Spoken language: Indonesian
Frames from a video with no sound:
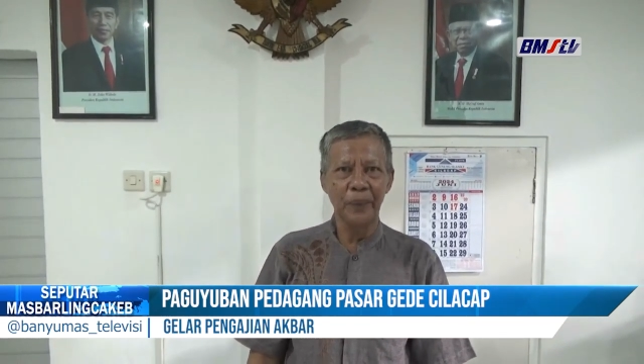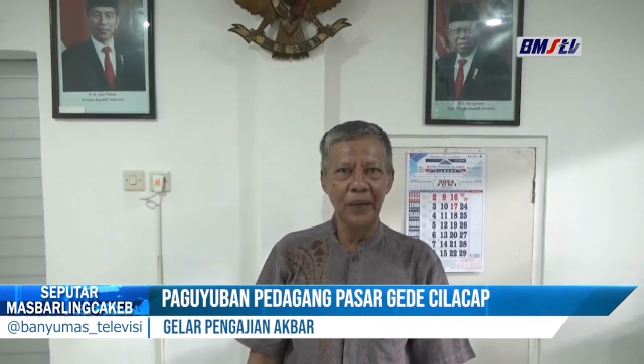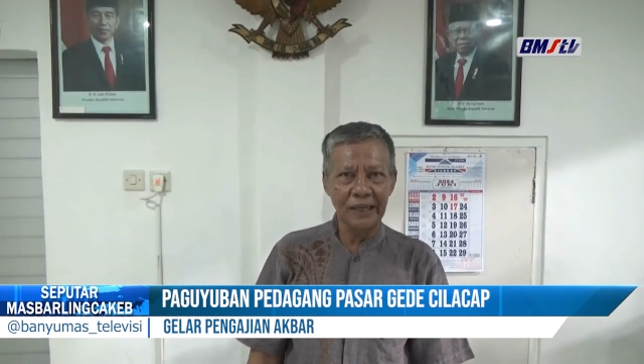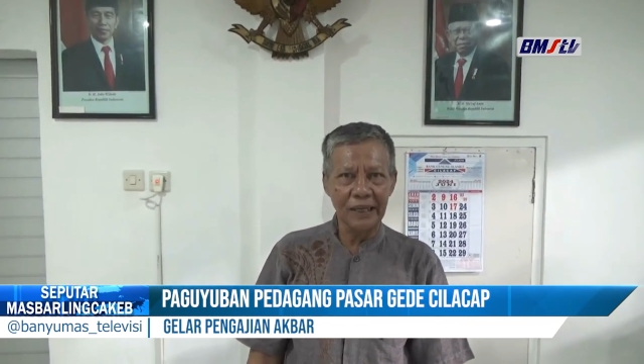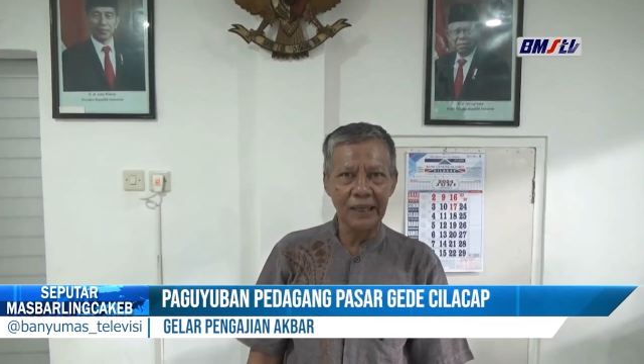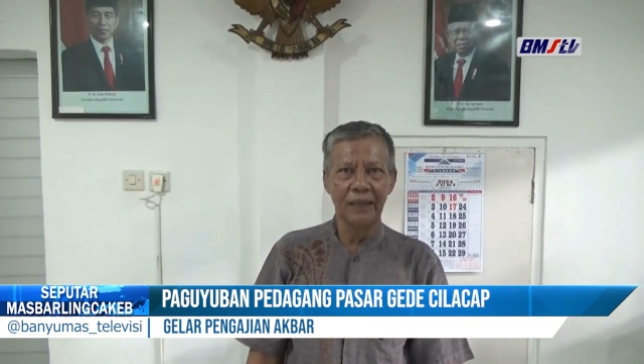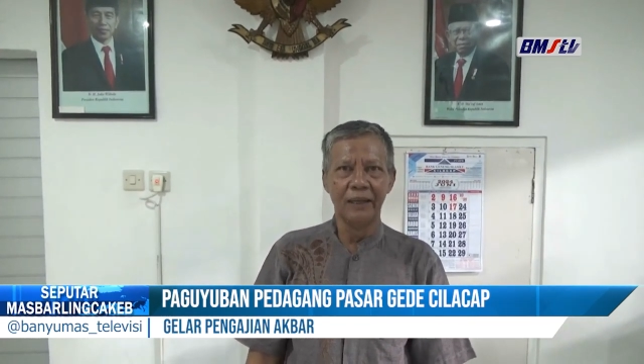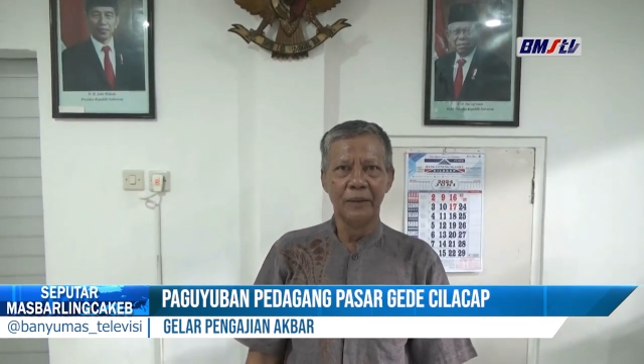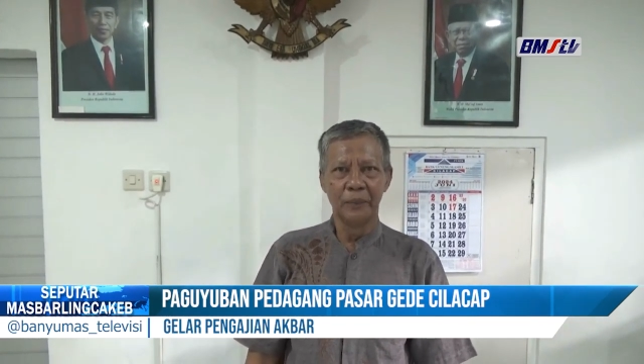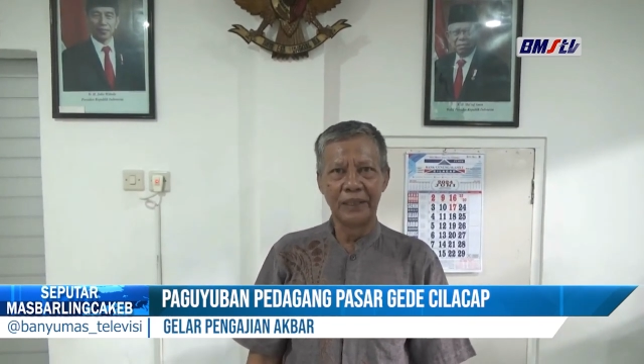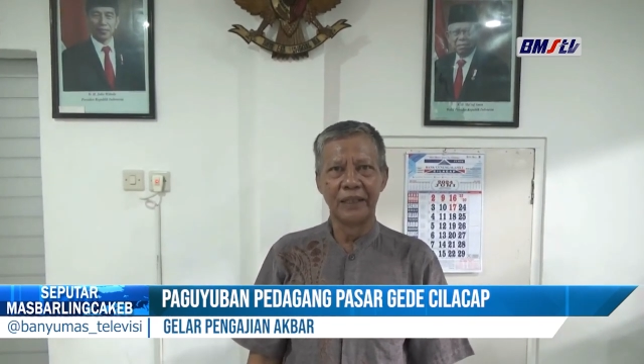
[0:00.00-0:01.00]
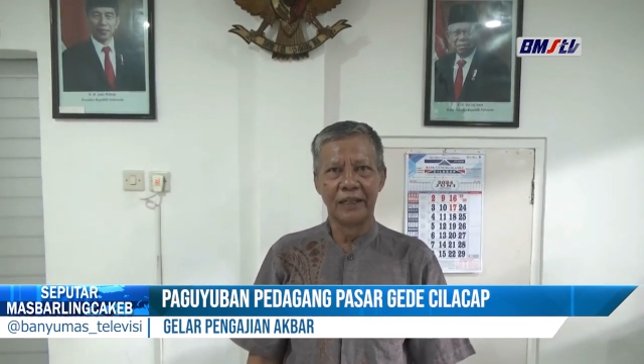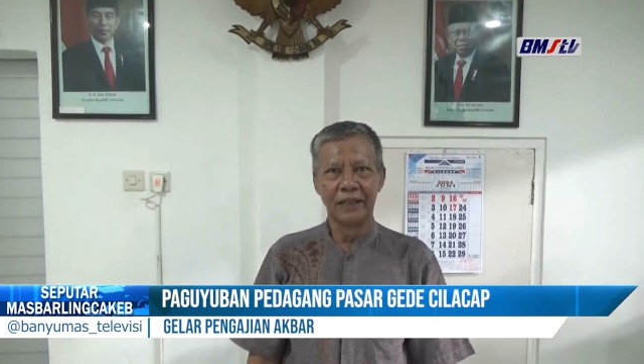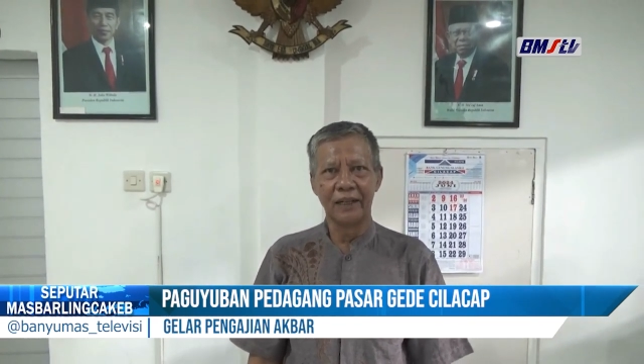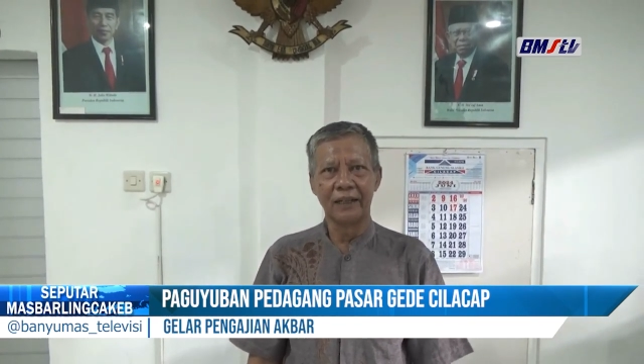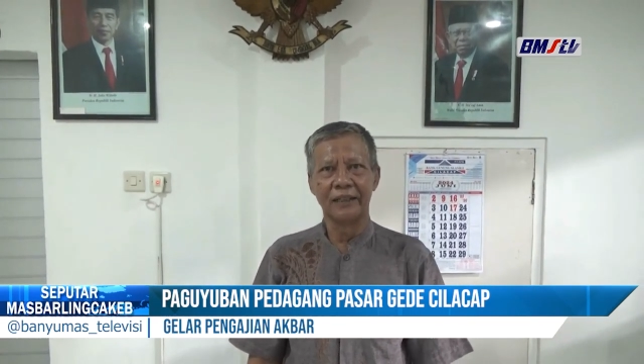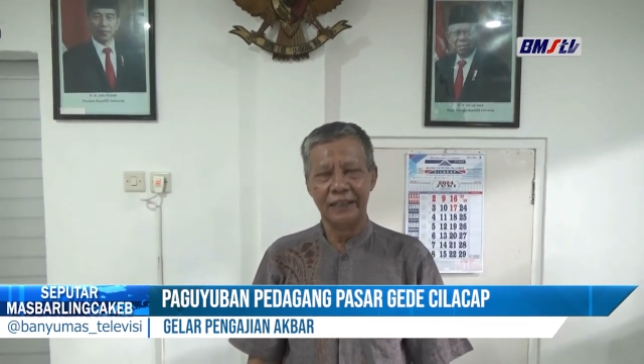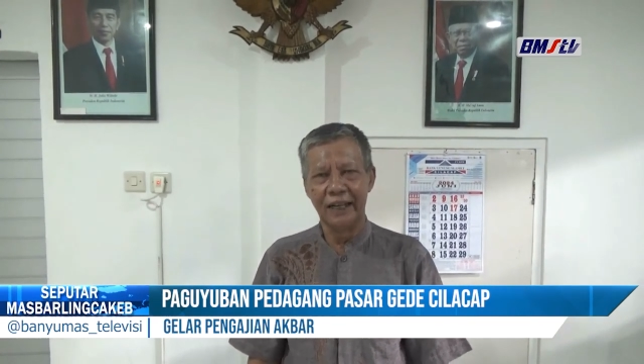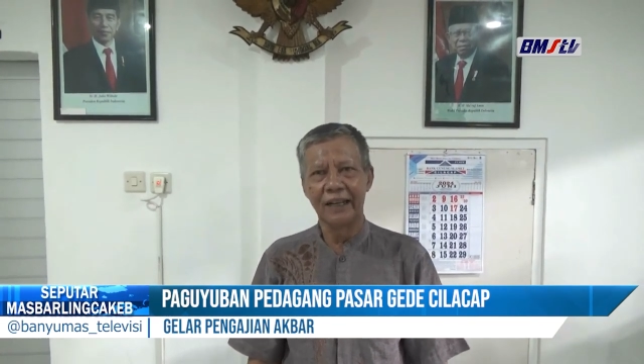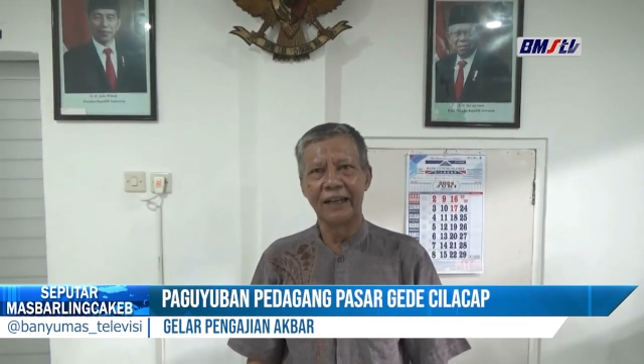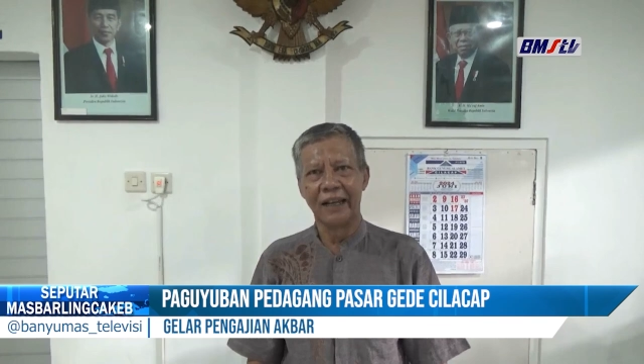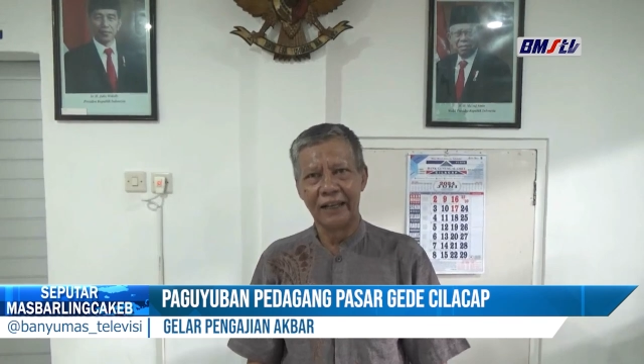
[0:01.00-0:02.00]
para pedagang
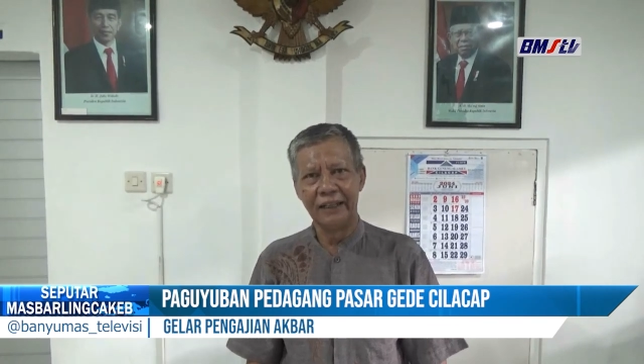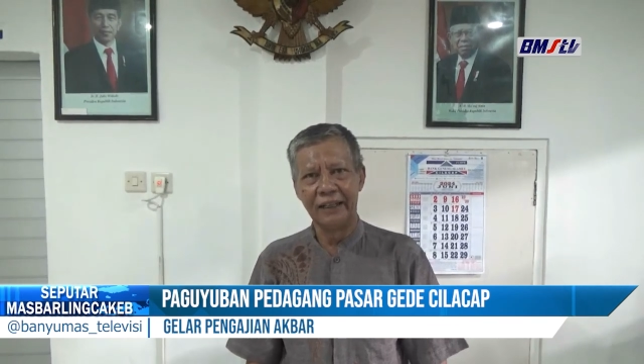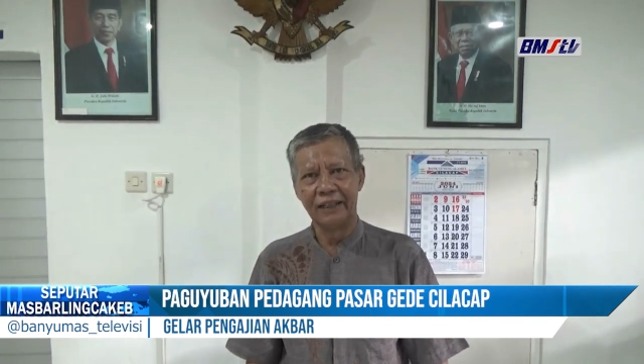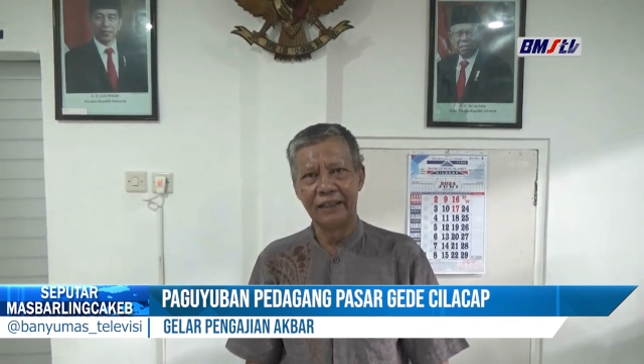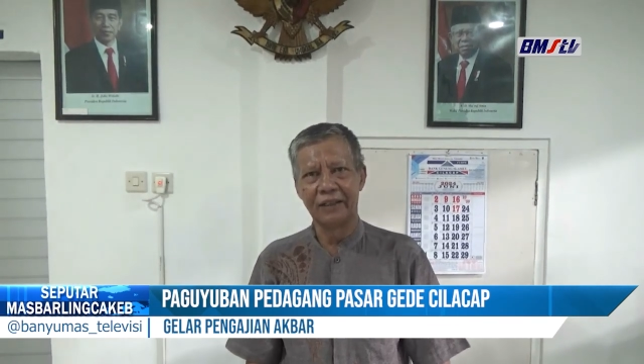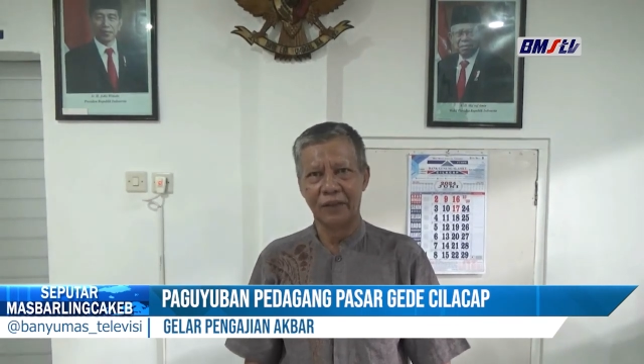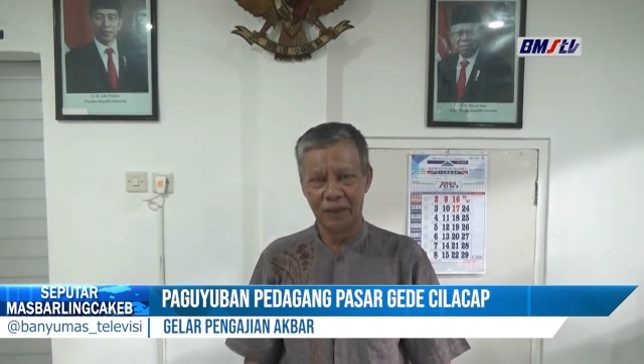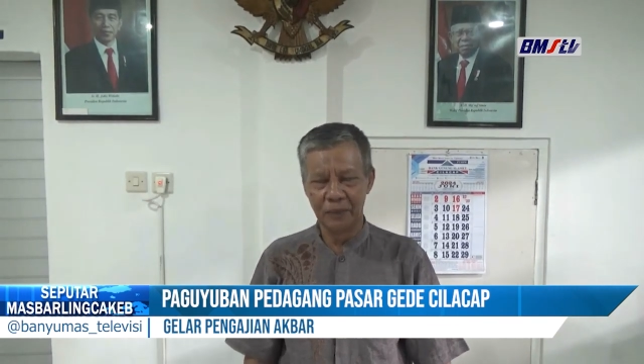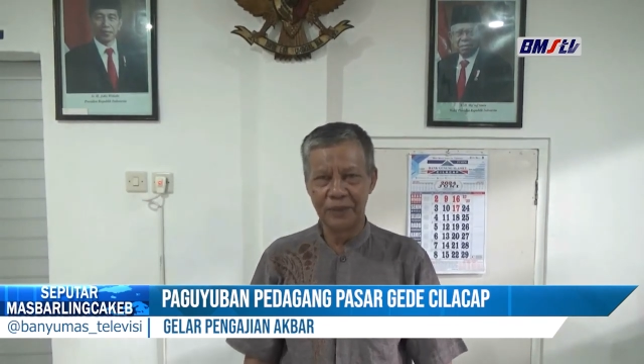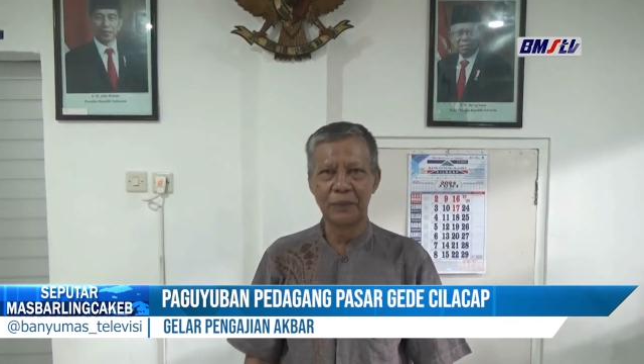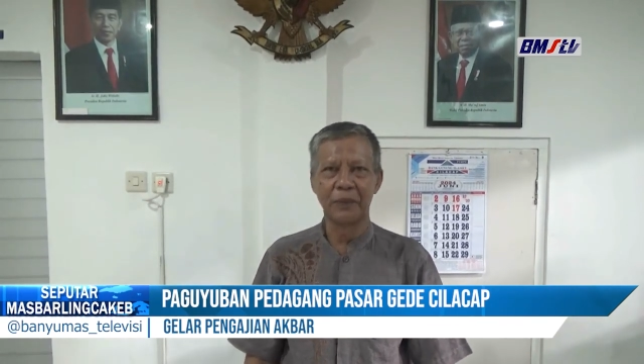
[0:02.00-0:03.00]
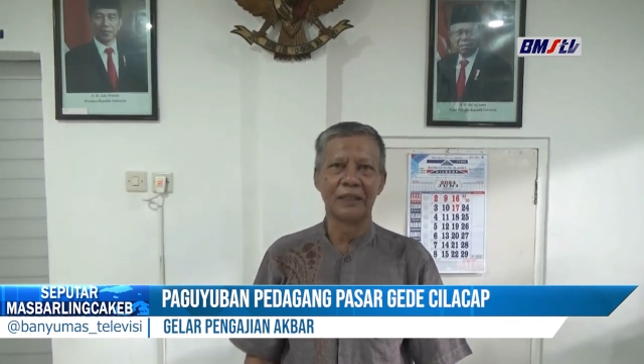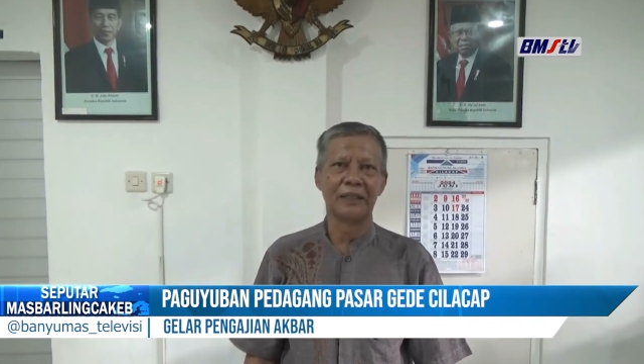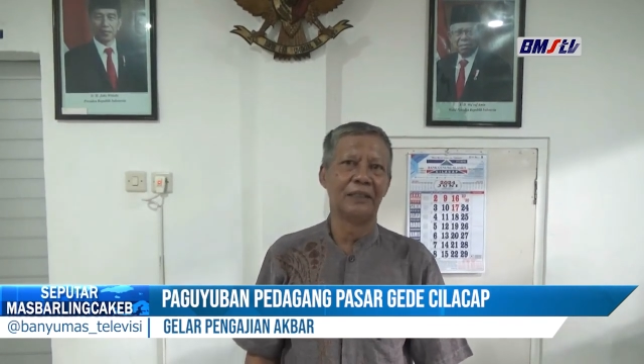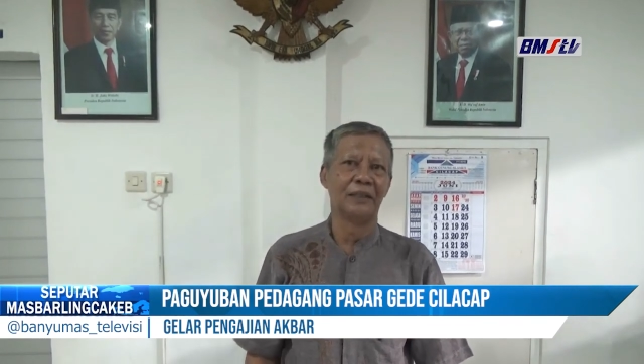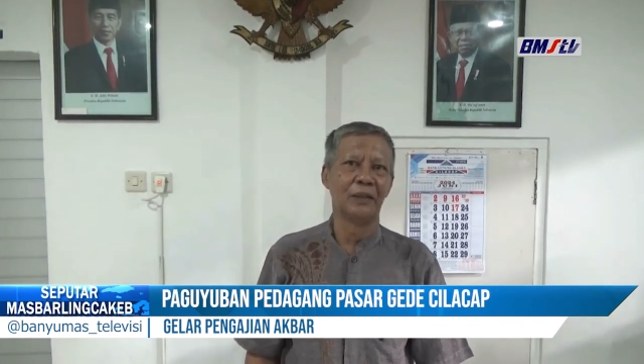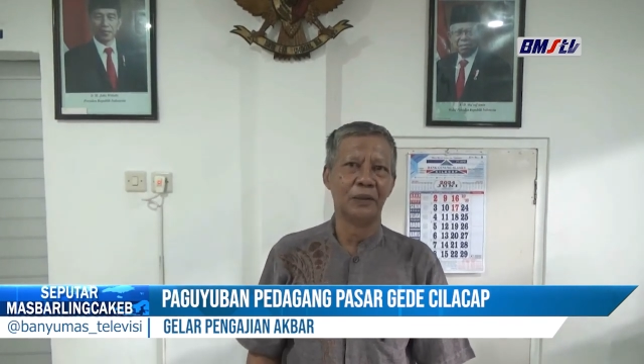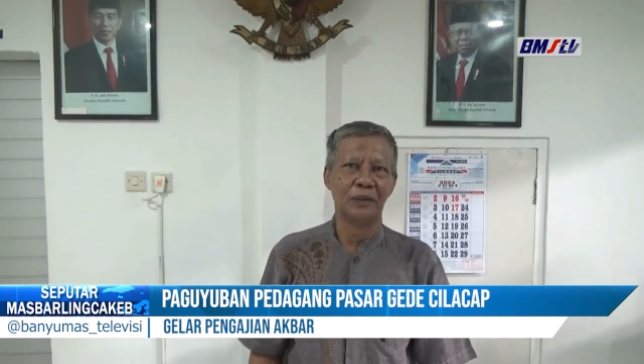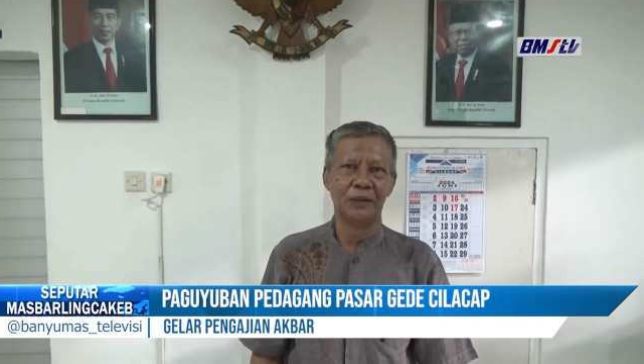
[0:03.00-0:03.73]
yang lain lebih seperti itu